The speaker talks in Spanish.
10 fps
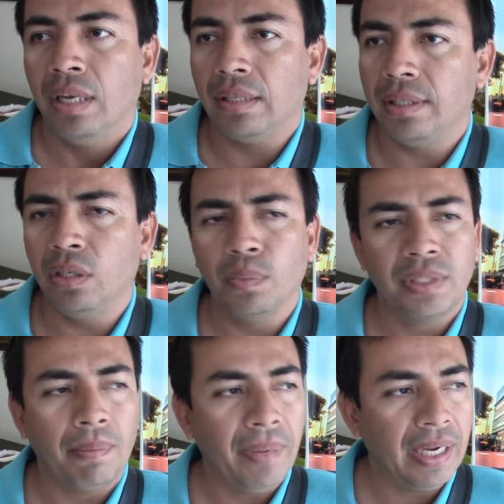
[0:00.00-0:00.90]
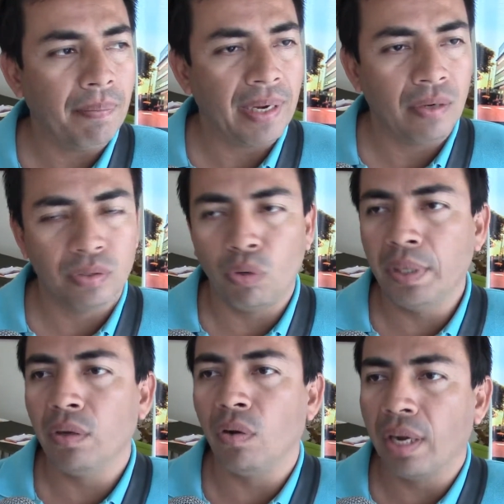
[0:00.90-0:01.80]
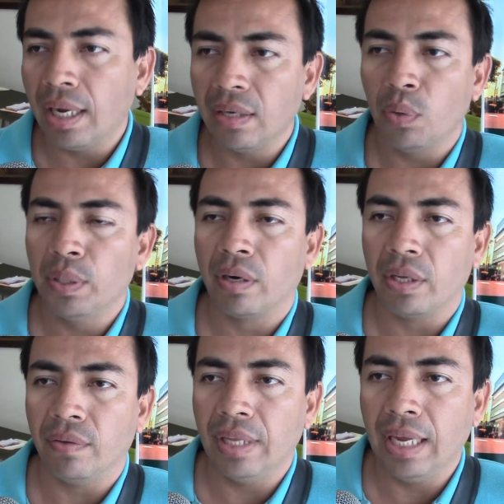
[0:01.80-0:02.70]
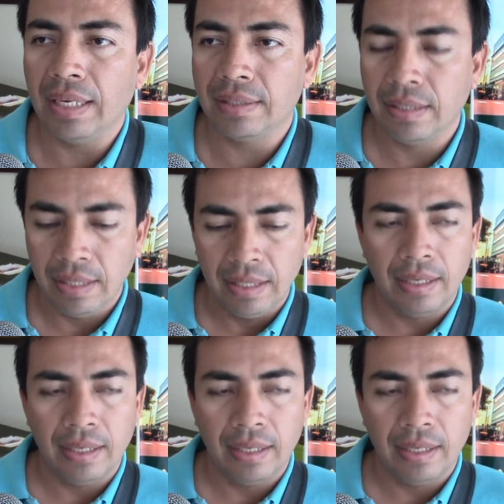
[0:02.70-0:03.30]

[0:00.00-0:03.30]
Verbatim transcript: Así como se aplica para los gobiernos locales, gobiernos regionales,